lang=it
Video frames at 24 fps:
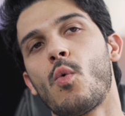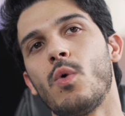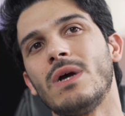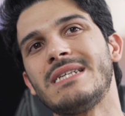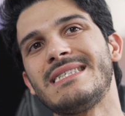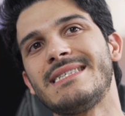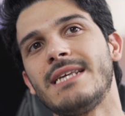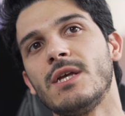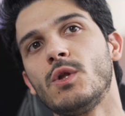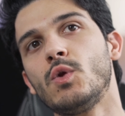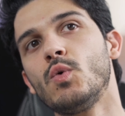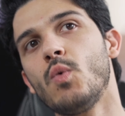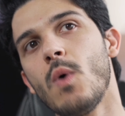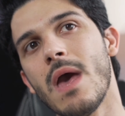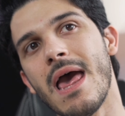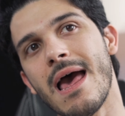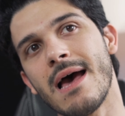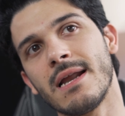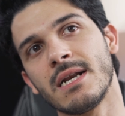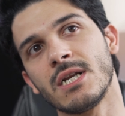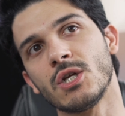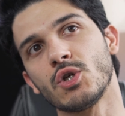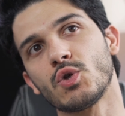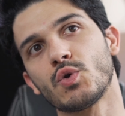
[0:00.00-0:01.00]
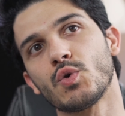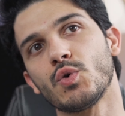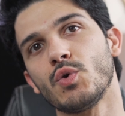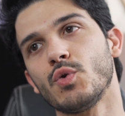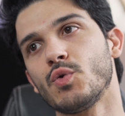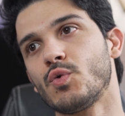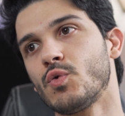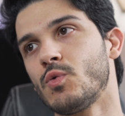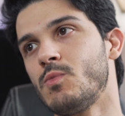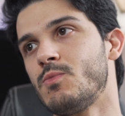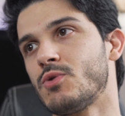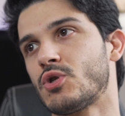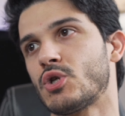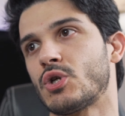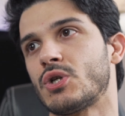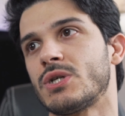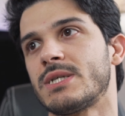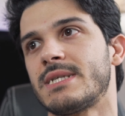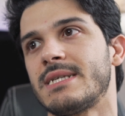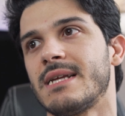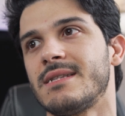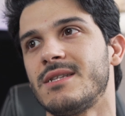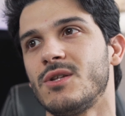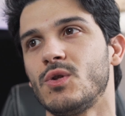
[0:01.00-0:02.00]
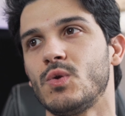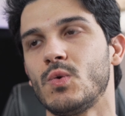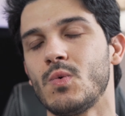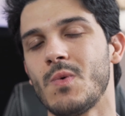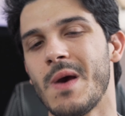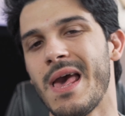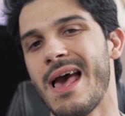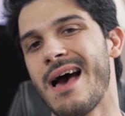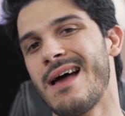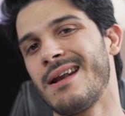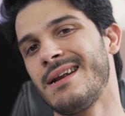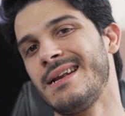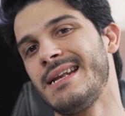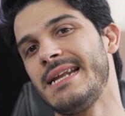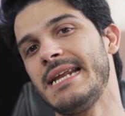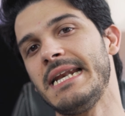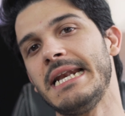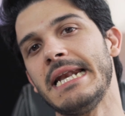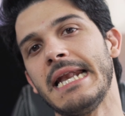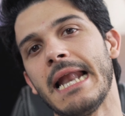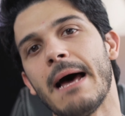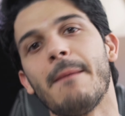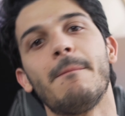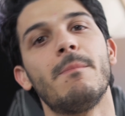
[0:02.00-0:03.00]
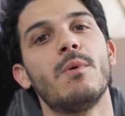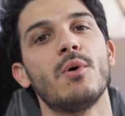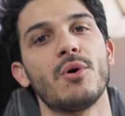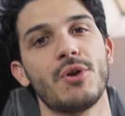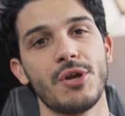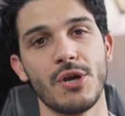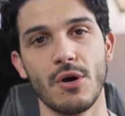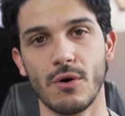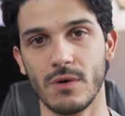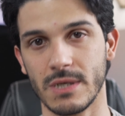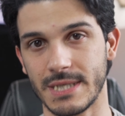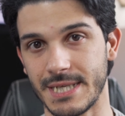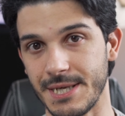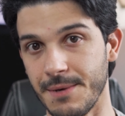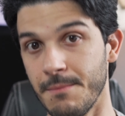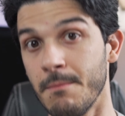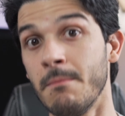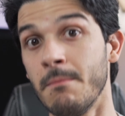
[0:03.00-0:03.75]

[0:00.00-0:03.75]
Questi due anni su YouTube sono stati due anni laboriosi,